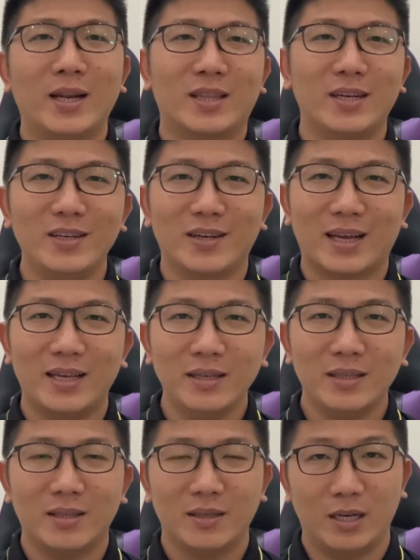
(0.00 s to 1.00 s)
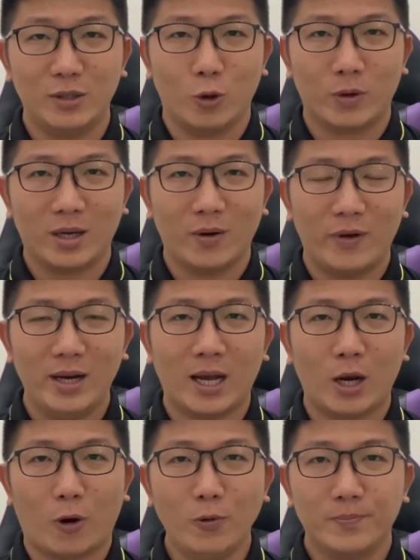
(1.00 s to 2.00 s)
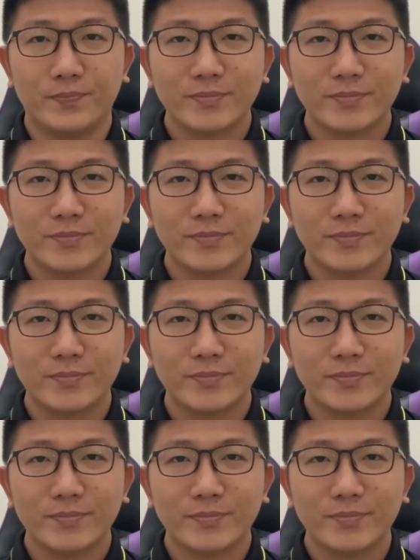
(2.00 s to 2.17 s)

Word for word: là tính được cái dự trù cái kinh phí lời lỗ